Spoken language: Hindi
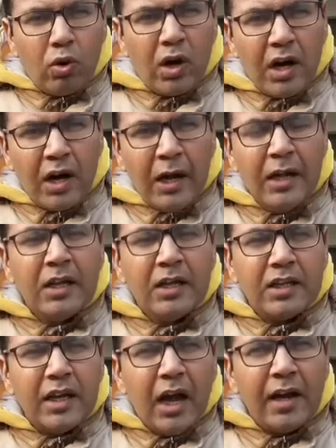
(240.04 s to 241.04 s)
होगा
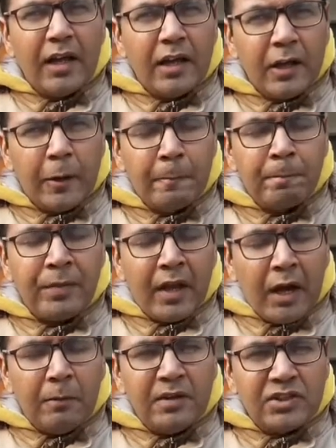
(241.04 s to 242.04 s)
या नहीं
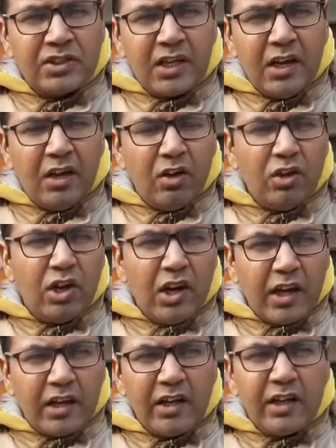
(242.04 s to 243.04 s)
हम इसके
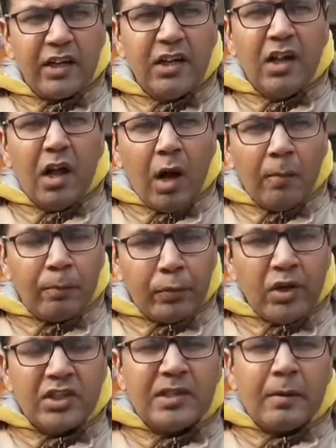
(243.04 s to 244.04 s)
लेकर हम
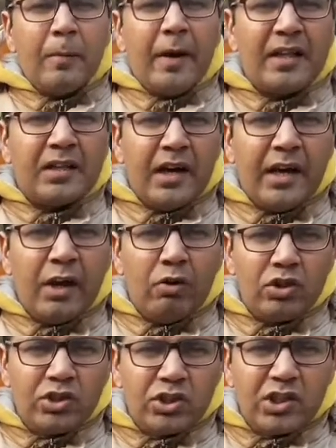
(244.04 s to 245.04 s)
पुलिस से भी बात करने की
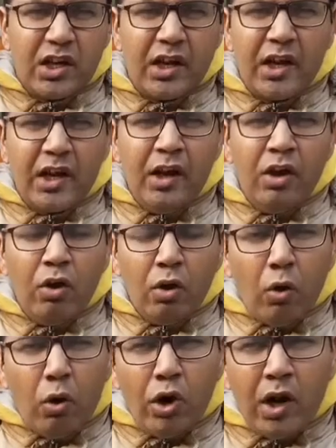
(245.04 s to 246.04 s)
कोशिश करेंगे
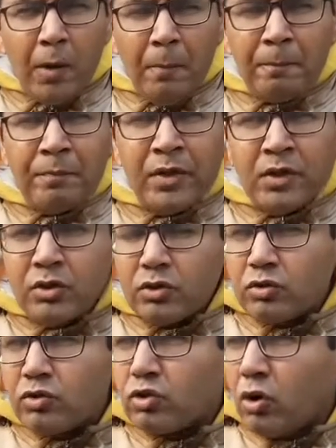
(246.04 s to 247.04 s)
और हम
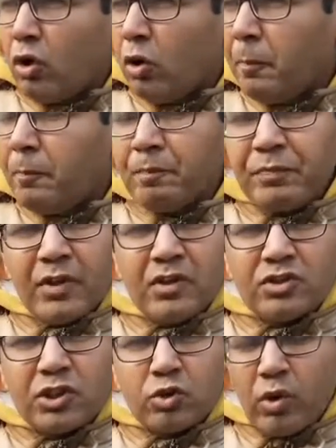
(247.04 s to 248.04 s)
जो
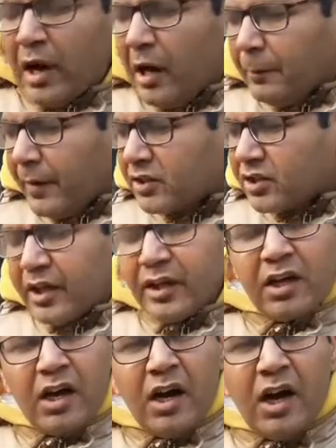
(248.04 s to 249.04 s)
ससुराल पक्ष है
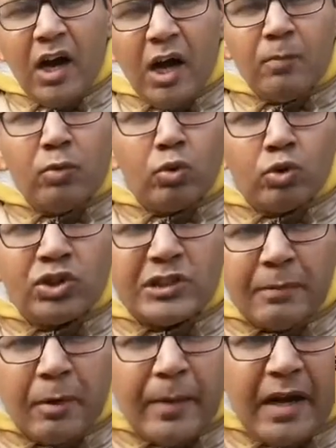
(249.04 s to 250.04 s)
इनका हम
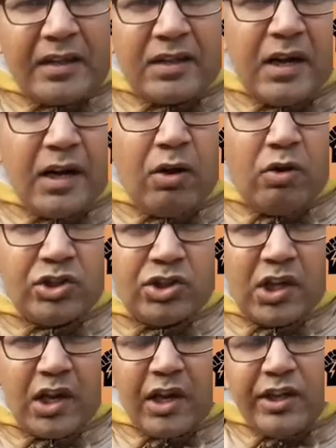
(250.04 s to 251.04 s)
उनसे भी बात करने की कोशिश
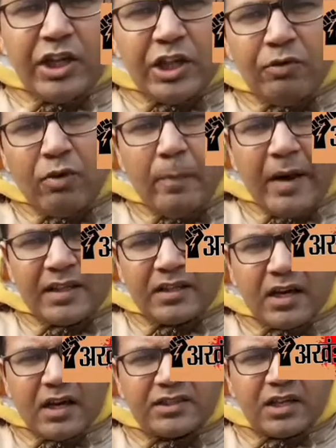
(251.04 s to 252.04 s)
करेंगे यदि वो बात
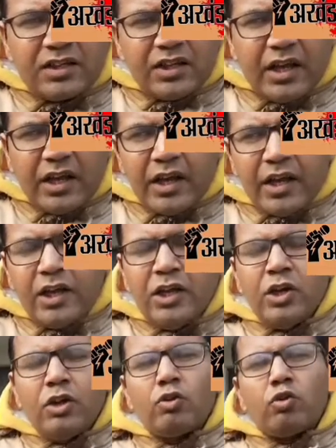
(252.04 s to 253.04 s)
करना चाहते हैं
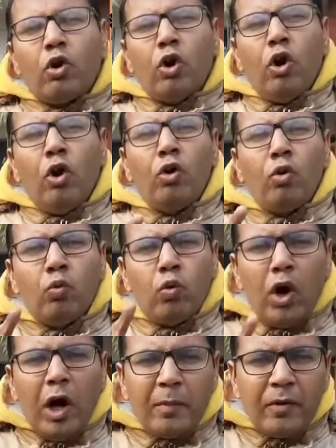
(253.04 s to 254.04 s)
तो
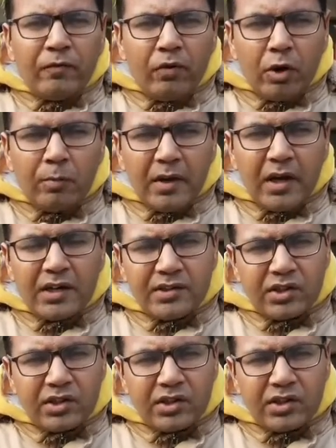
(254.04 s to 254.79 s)
वो हमें फ़ोन भी कर